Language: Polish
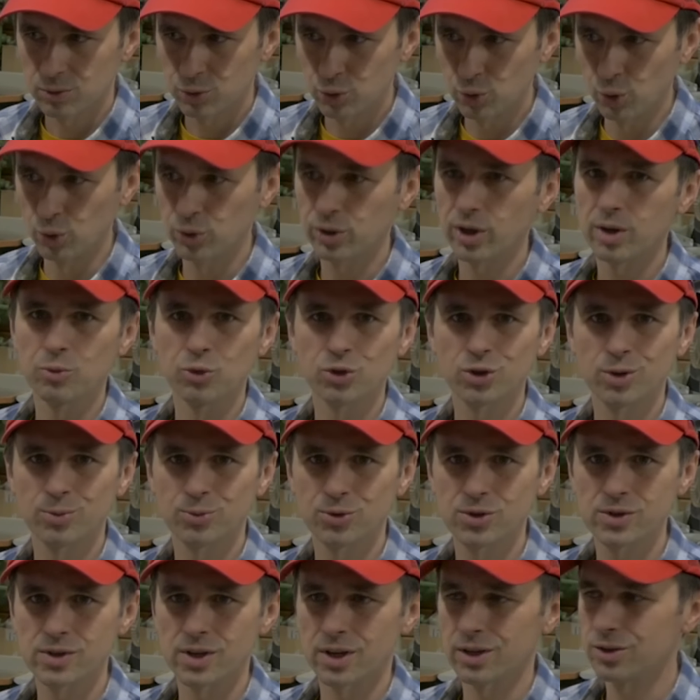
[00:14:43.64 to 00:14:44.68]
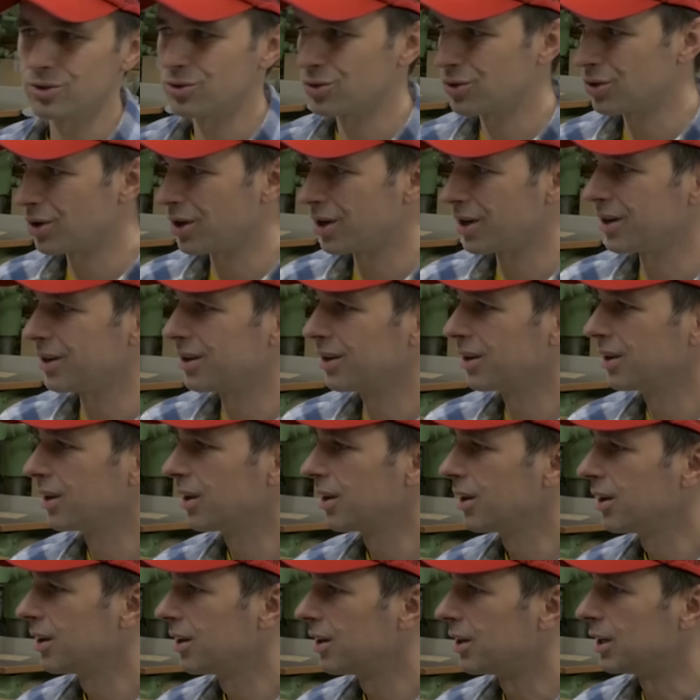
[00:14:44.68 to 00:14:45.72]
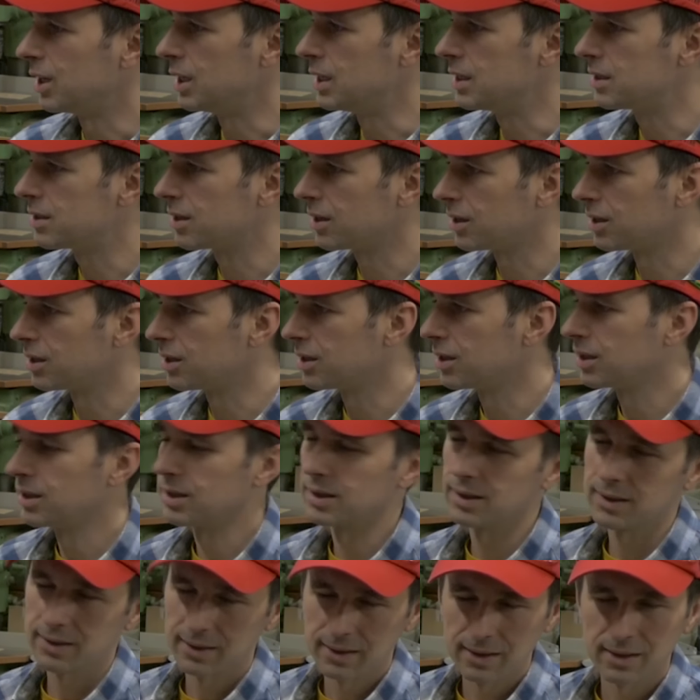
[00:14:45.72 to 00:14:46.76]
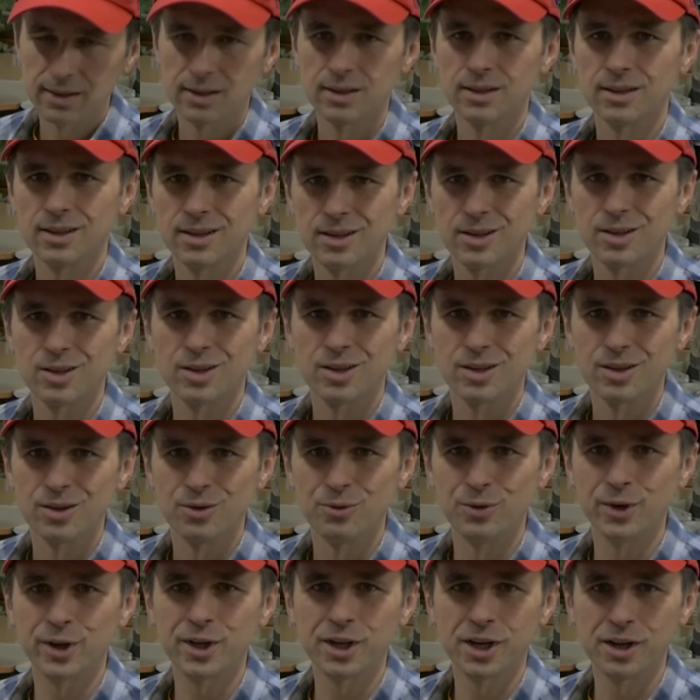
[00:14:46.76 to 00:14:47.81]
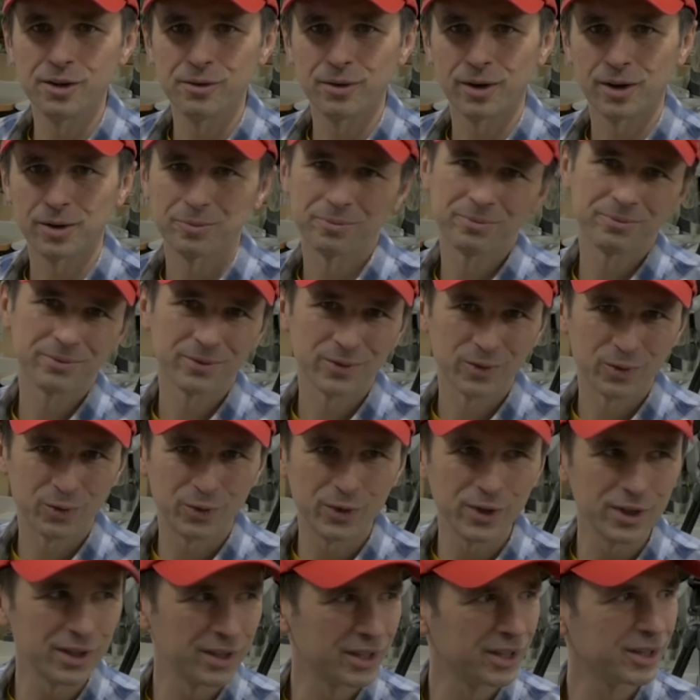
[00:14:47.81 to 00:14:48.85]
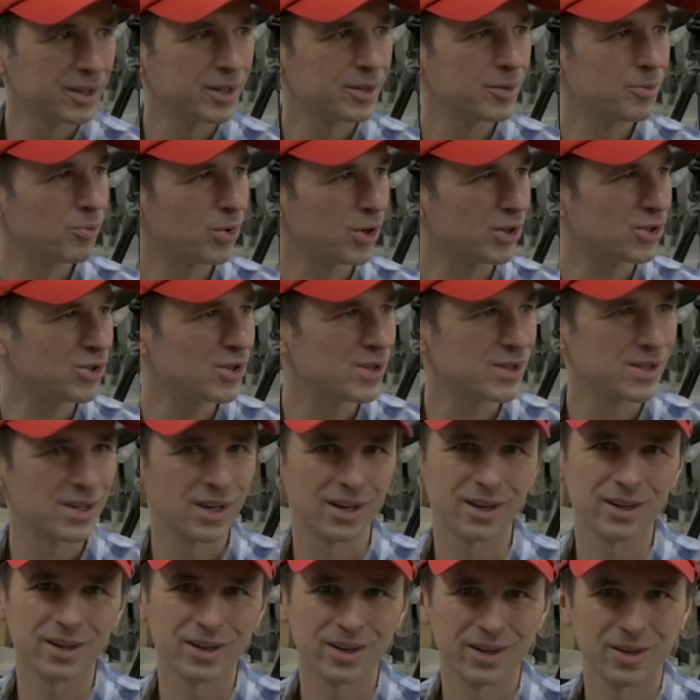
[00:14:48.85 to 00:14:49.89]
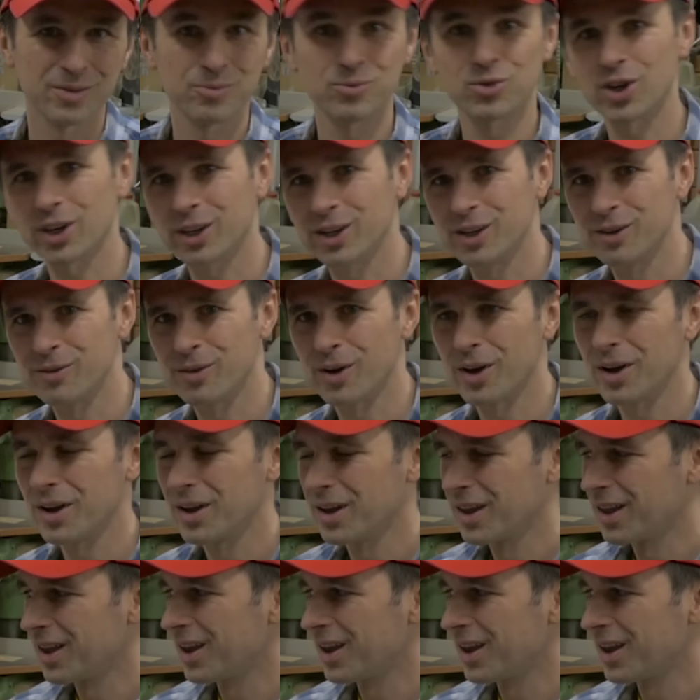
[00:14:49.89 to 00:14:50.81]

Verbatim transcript: Tutaj muszę przyznać, że Izel wygrywa. W innych płaszczyznach przegrywa,